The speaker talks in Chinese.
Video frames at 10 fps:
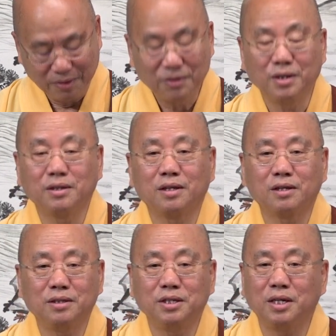现在
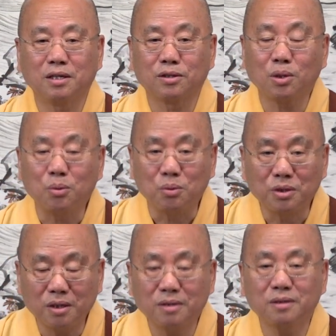一切的斗
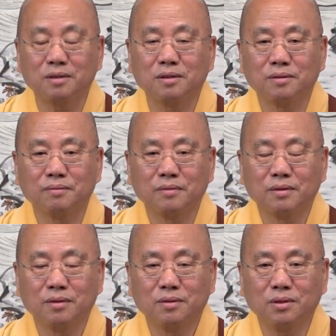争，
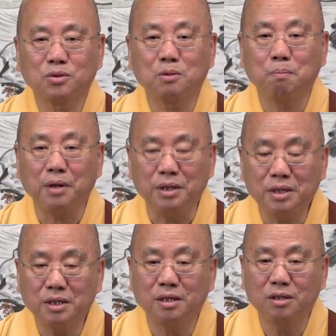就是每
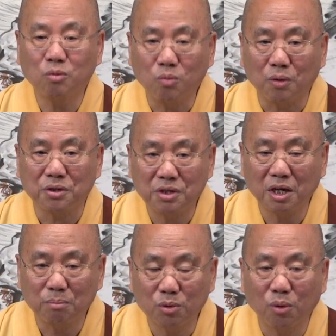一个人的我
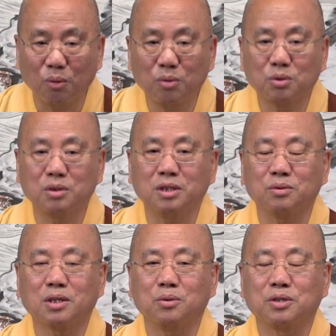见不同，所以有
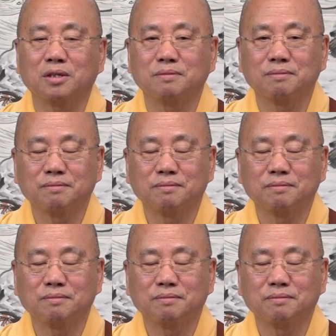斗争，